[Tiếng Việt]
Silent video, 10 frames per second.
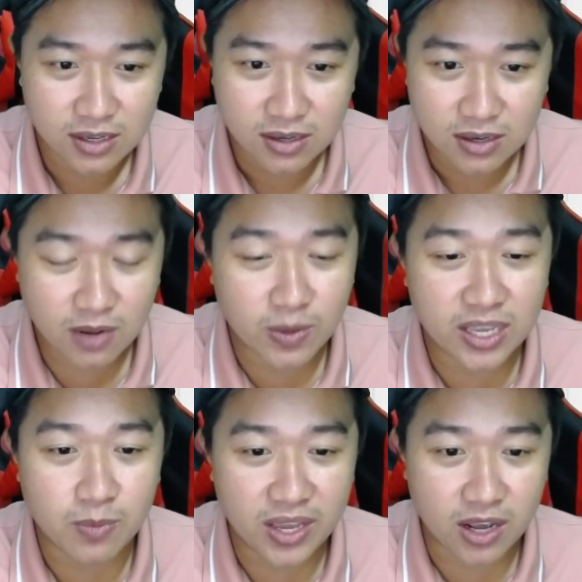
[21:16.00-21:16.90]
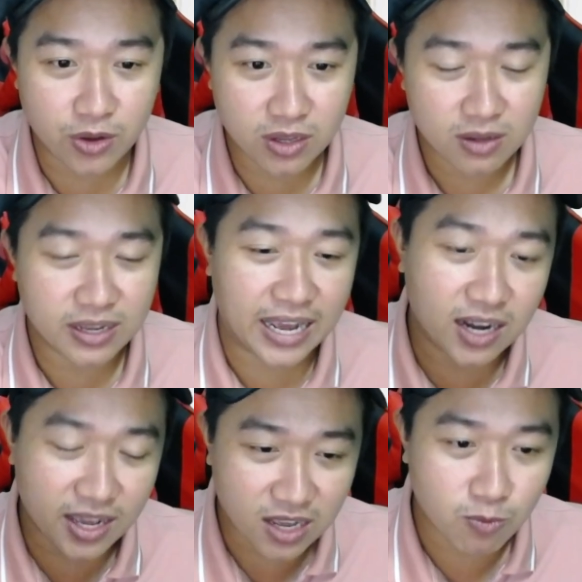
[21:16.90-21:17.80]
đó bởi vì bị giỏi nhá ngà
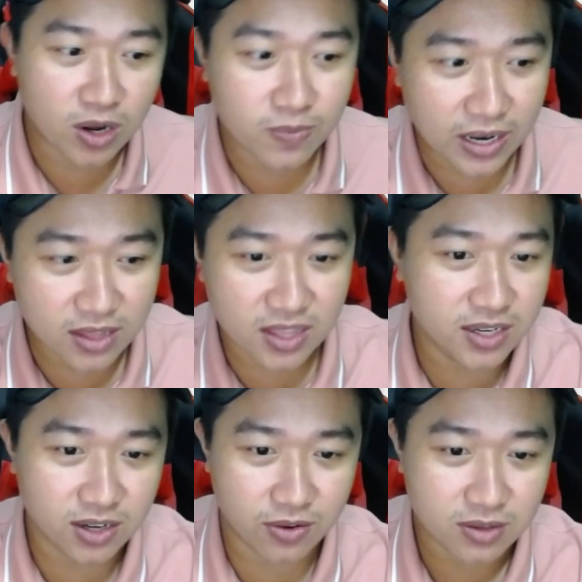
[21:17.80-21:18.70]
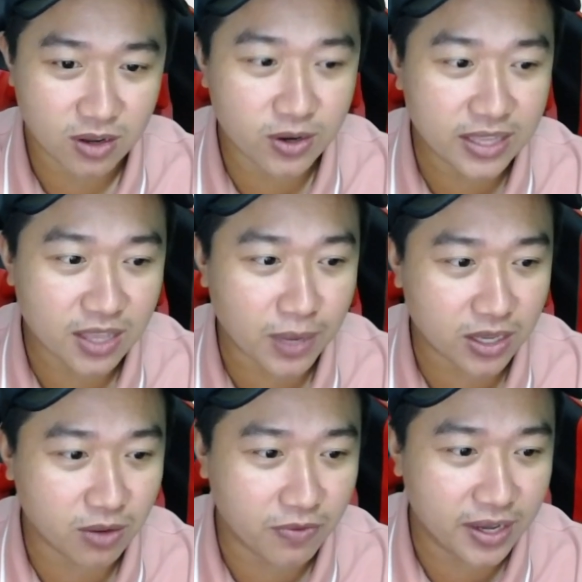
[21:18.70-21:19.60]
lên ngày hôm qua đã lên tiếng rồi thôi để tiếng bắt
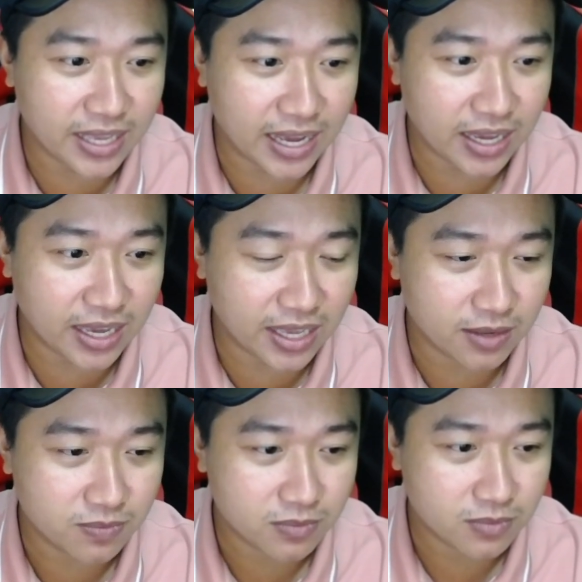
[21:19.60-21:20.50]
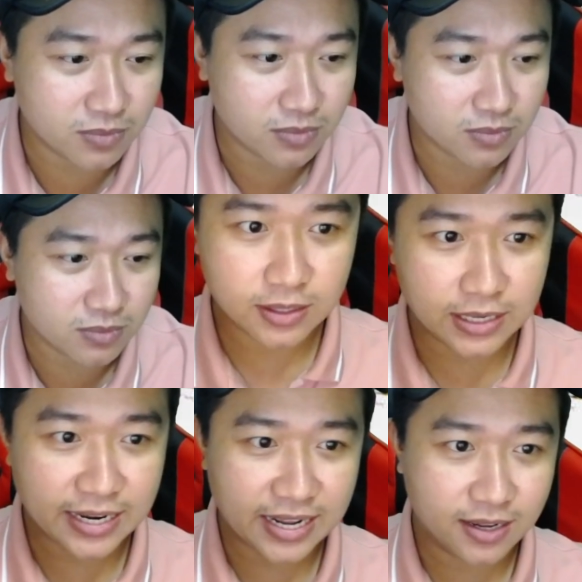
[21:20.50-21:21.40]
cho quý vị khán giả nghe nha
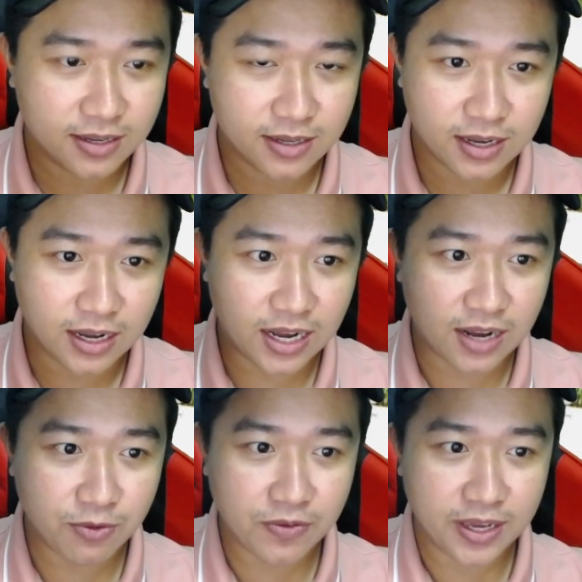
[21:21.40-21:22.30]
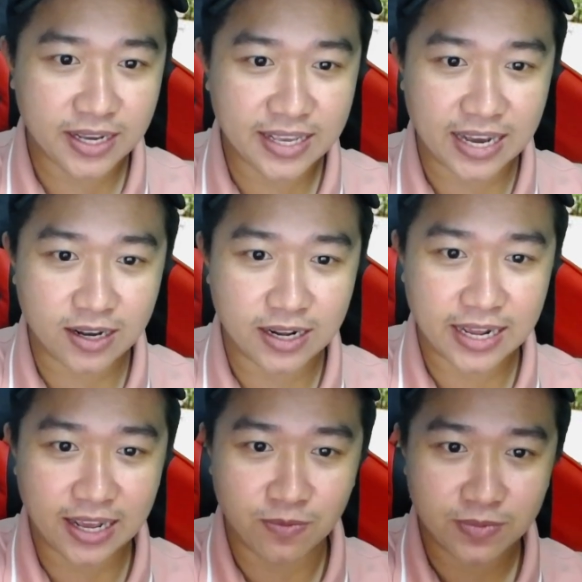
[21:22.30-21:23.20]
đây nè à, quý vị khán giả có thể
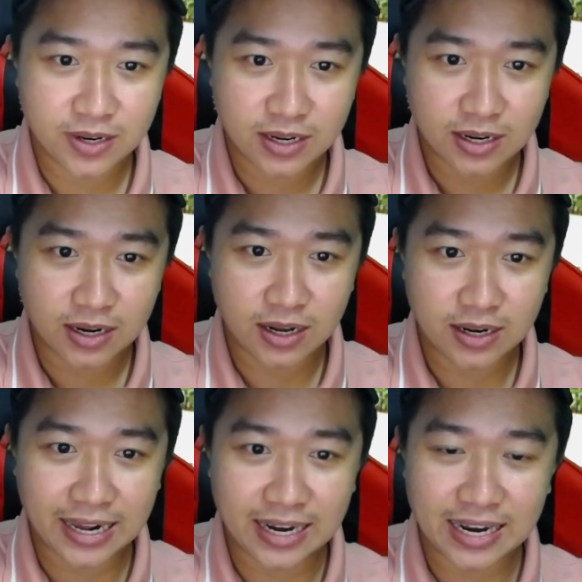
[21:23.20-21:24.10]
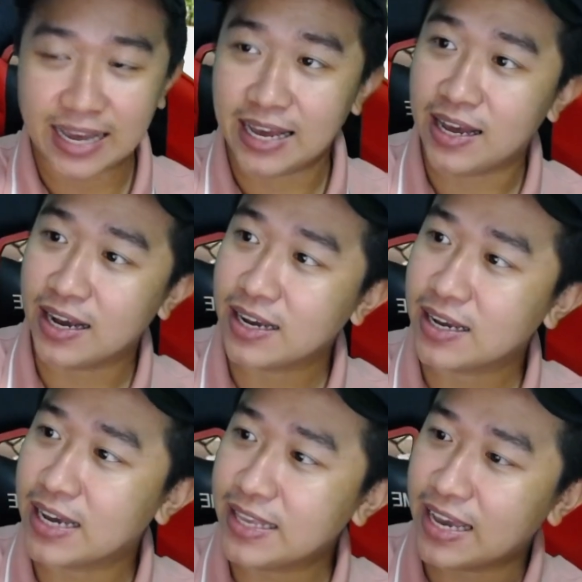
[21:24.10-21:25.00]
thấy không à, đây là
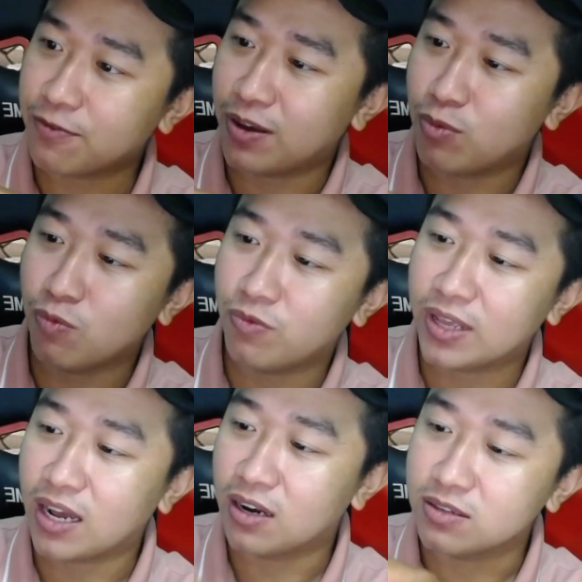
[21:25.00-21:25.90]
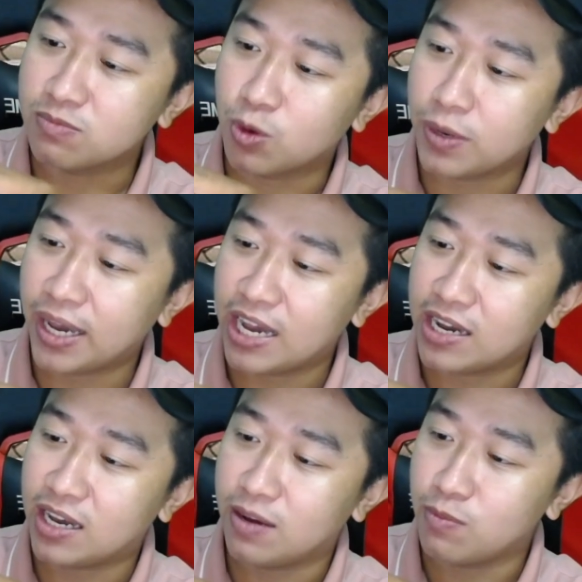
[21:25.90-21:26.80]
cái trang facebook bây giờ được
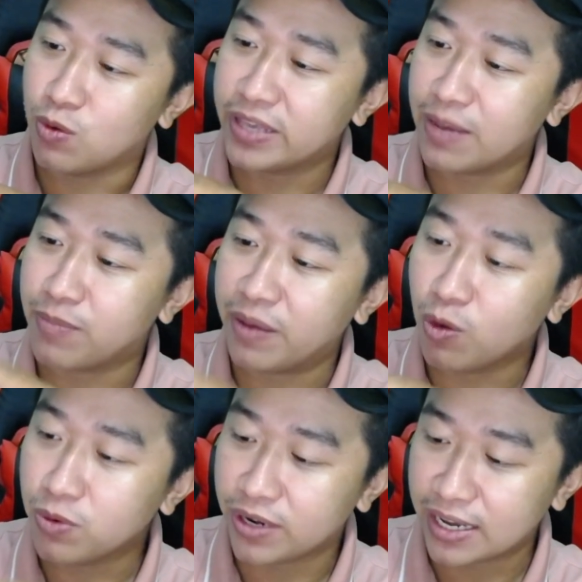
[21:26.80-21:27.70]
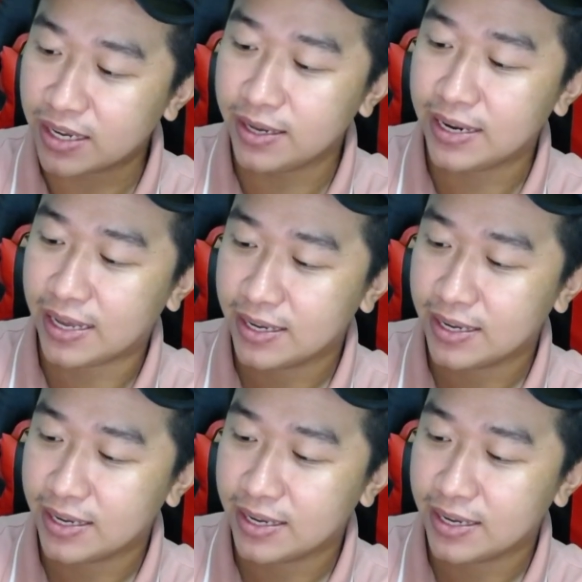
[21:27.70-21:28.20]
1.171 à, người đăng ký nè